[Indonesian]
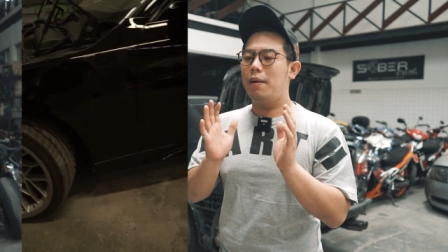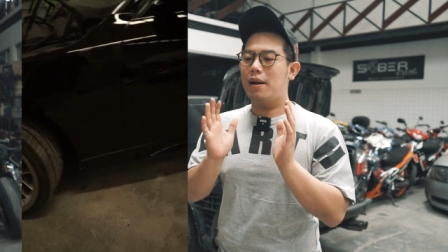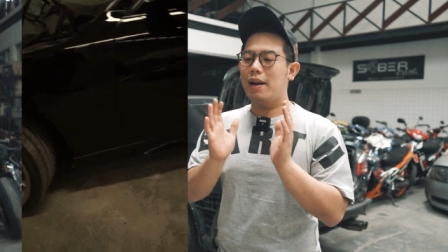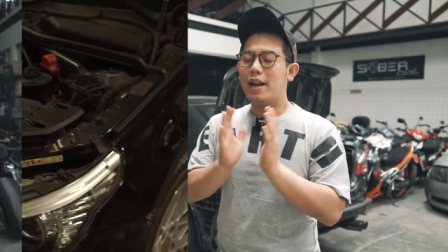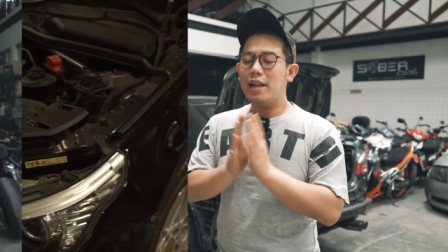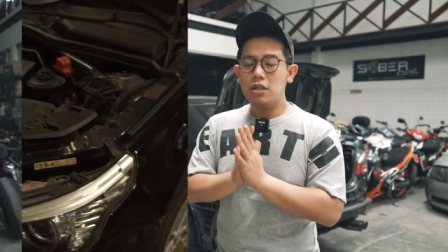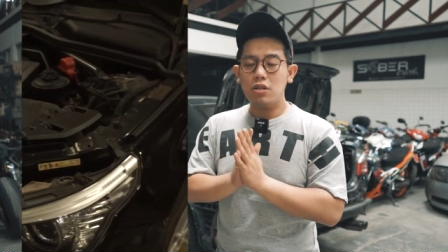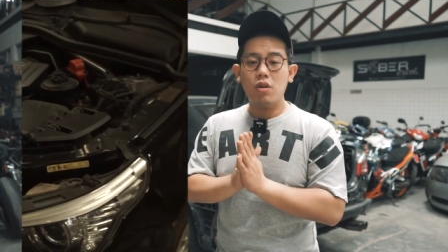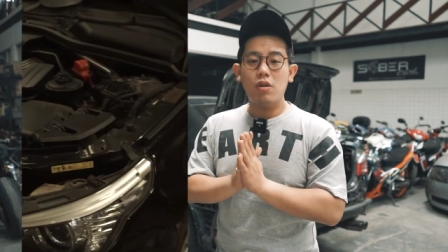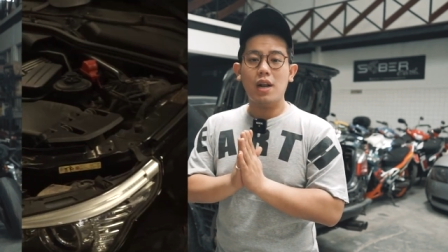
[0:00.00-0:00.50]

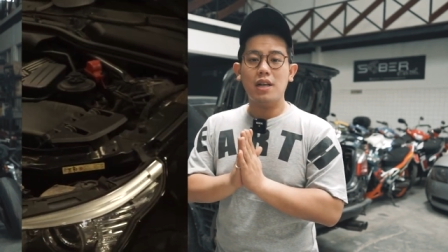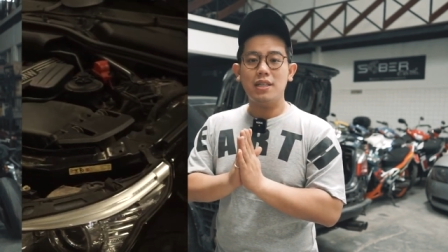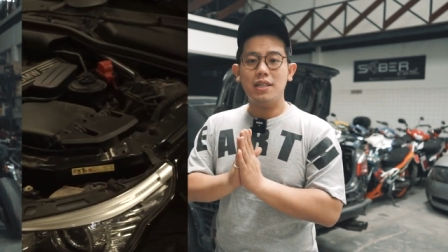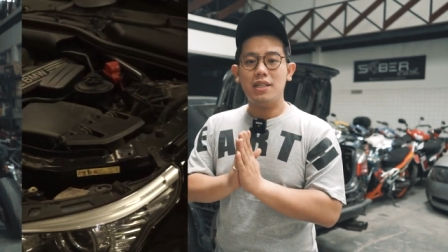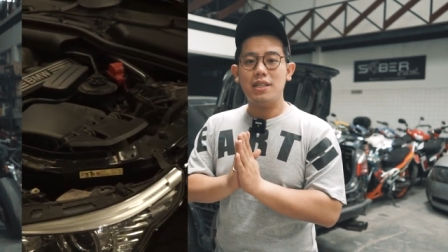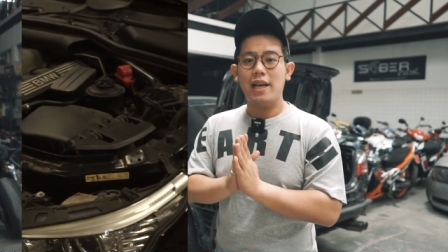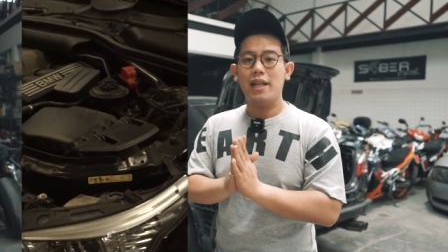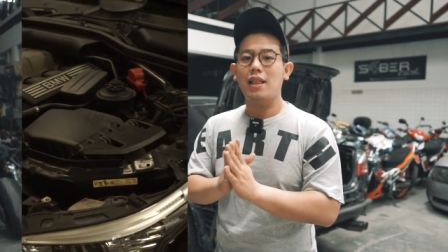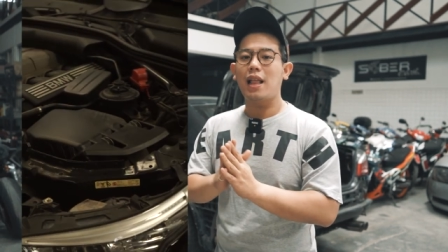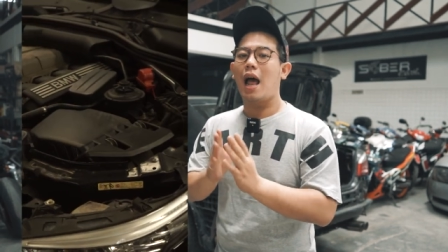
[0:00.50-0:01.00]
restorasi
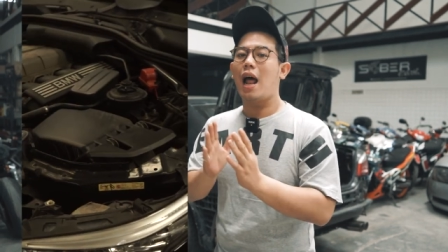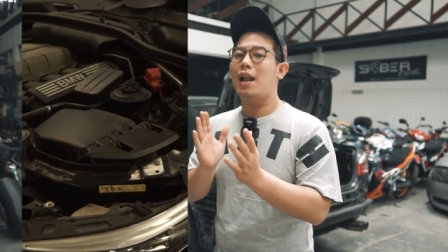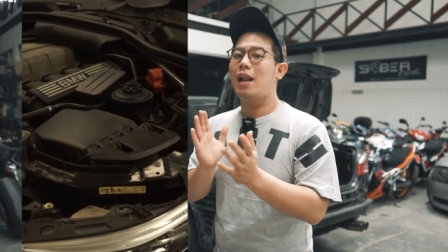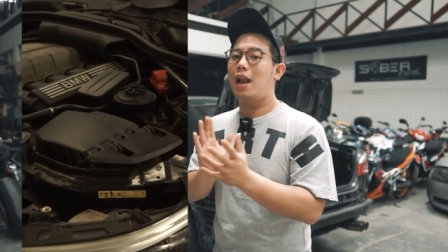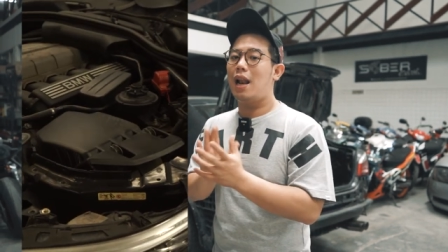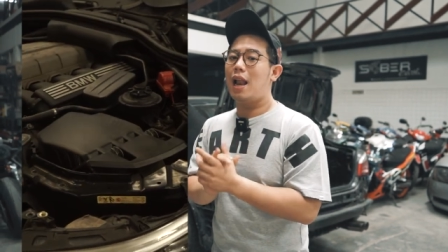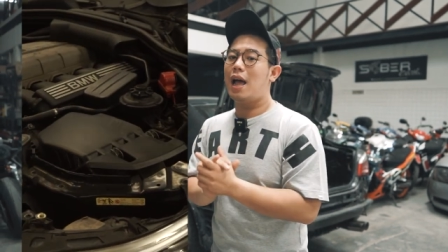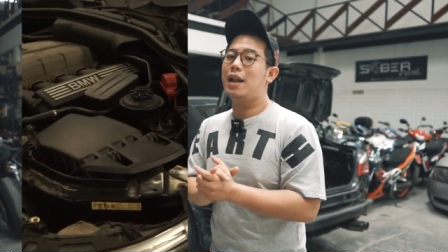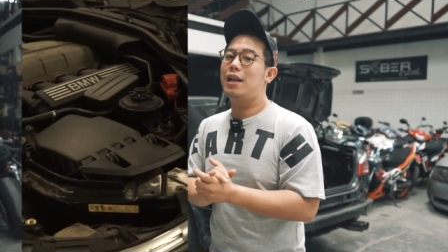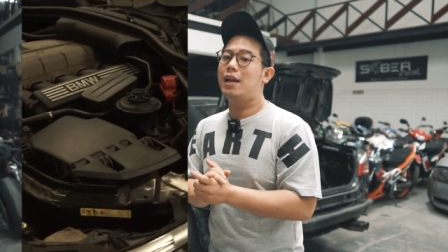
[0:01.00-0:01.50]
cat
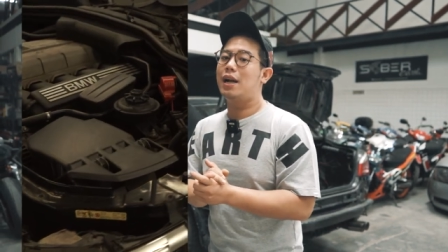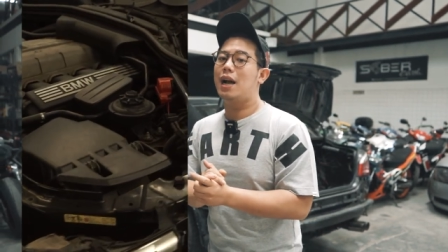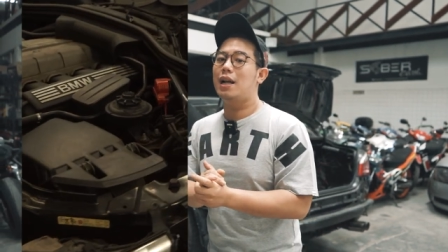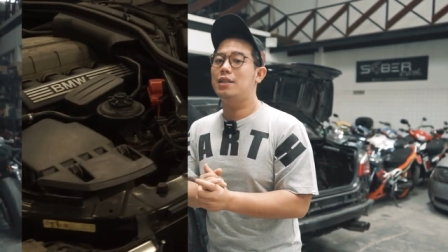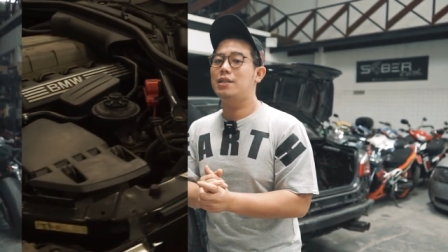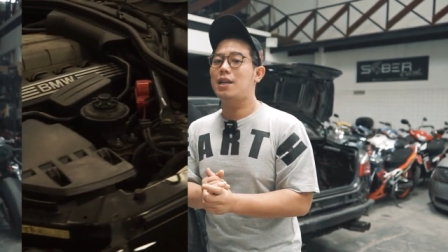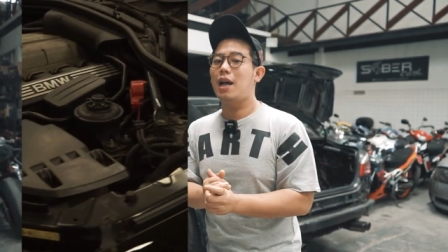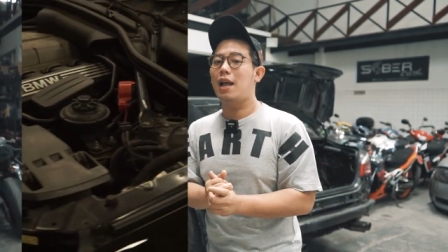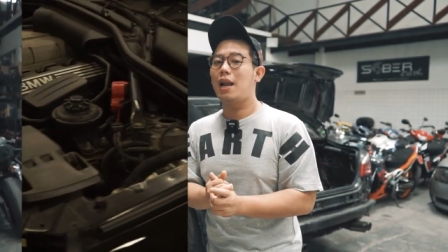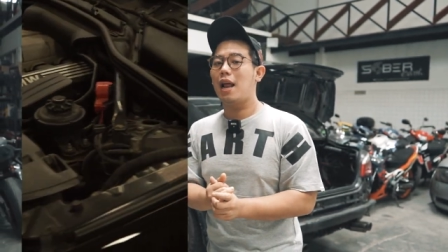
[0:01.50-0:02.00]
adalah dengan
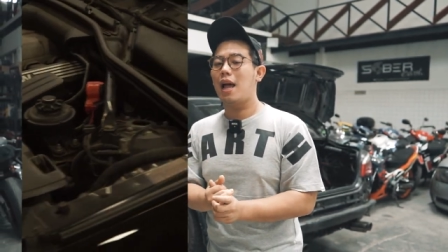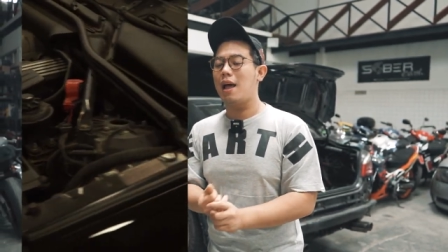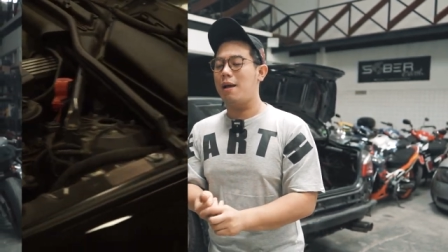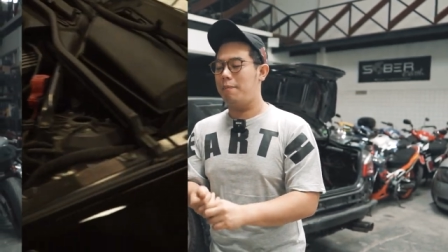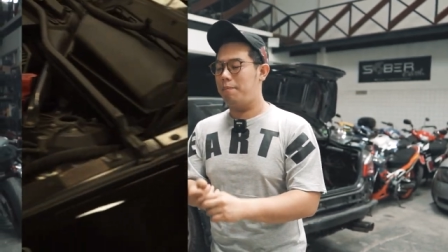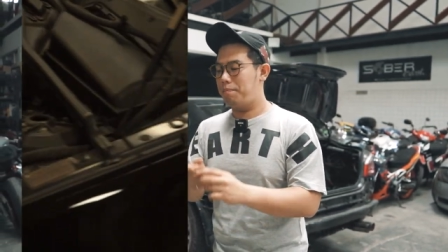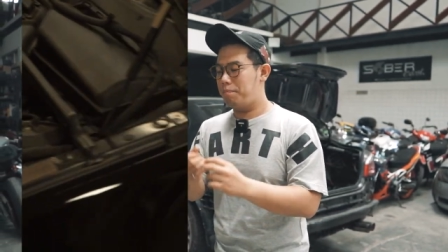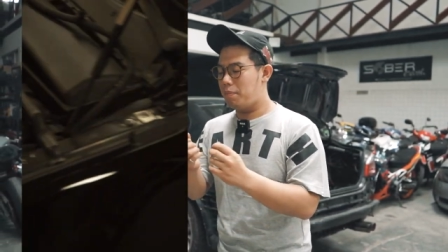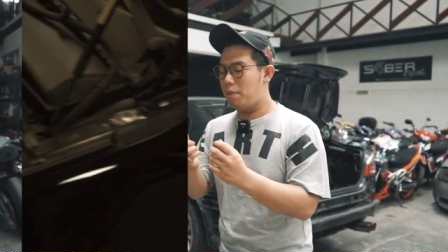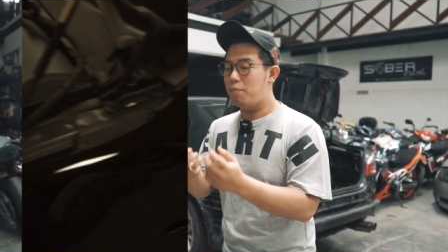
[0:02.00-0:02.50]
cara
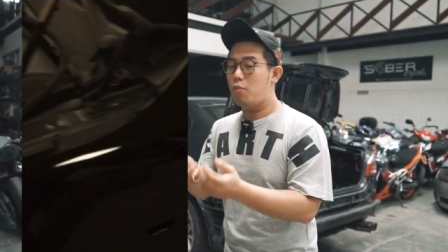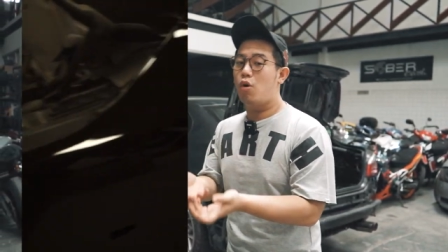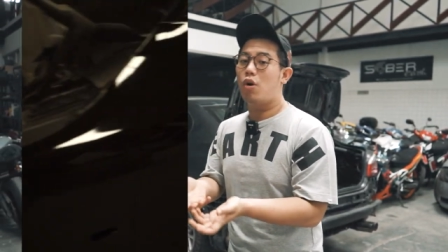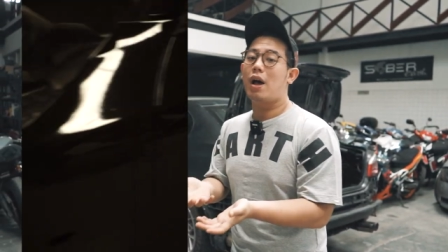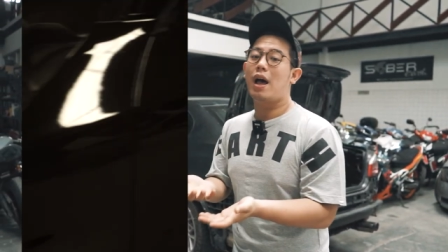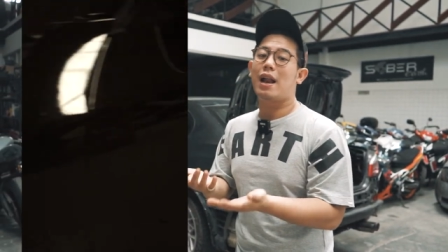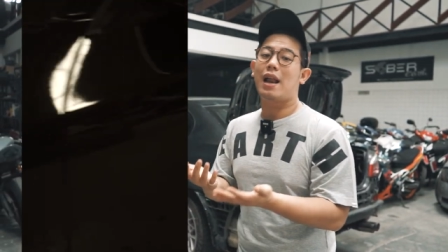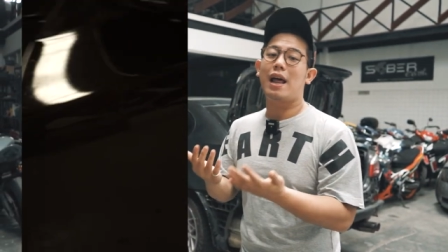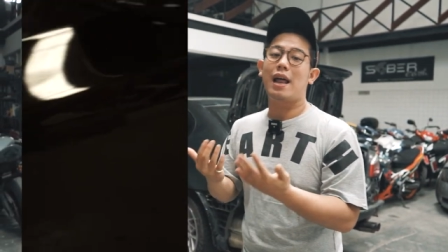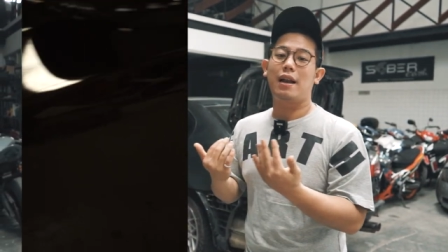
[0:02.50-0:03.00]

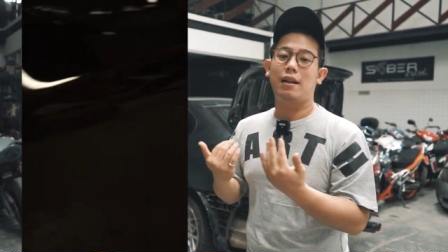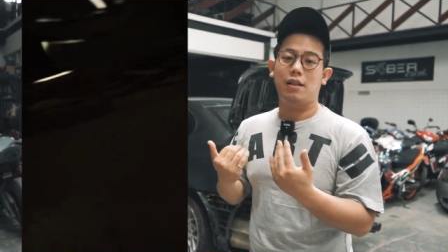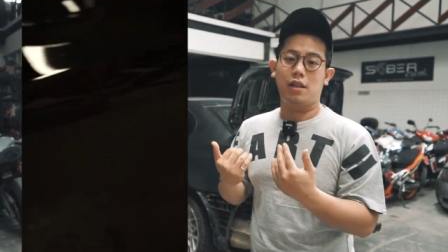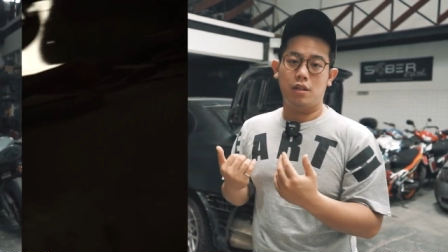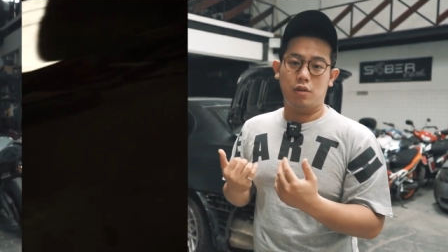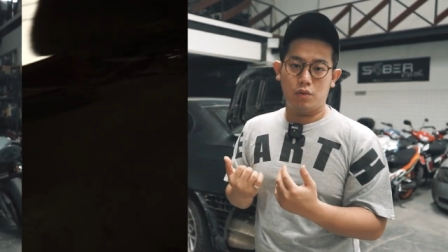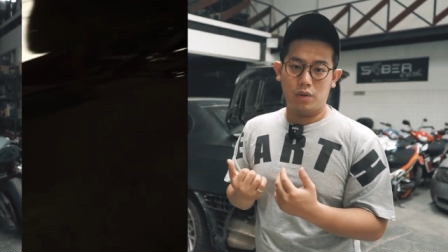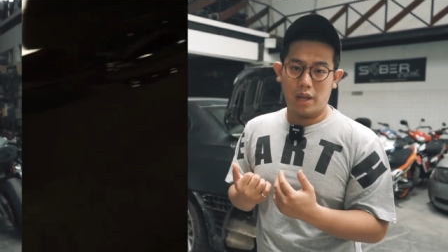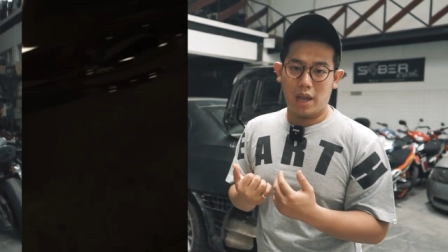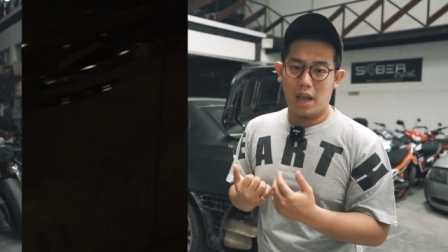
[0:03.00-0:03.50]
pembongkaran
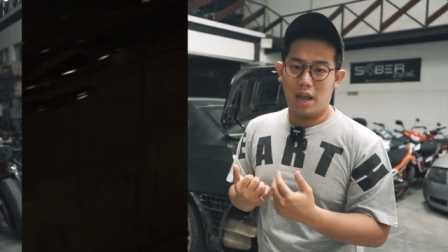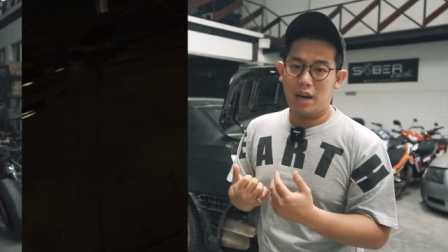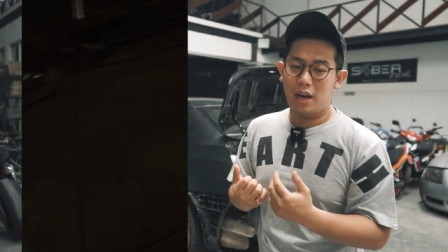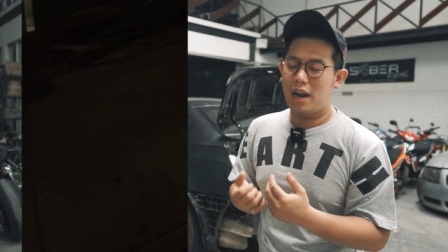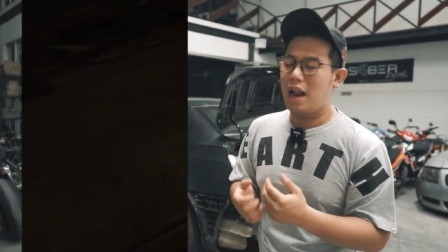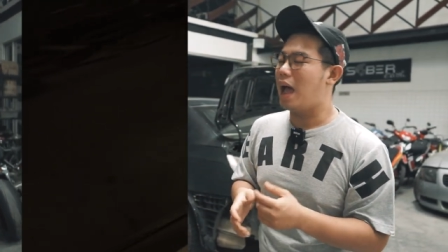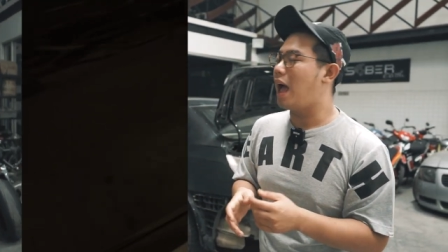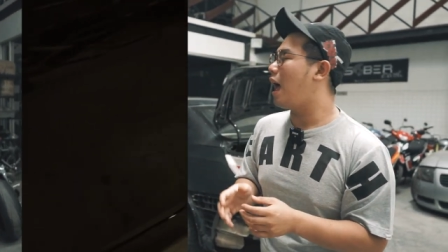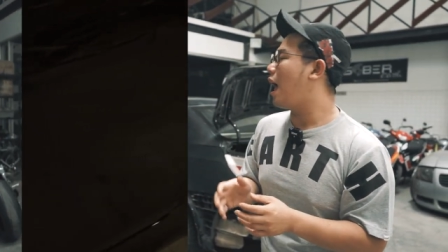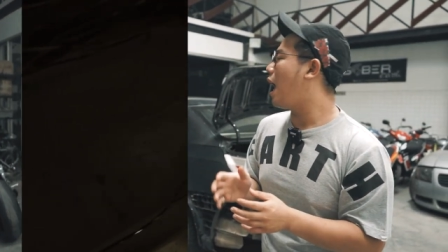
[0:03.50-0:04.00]
tentunya. Nah,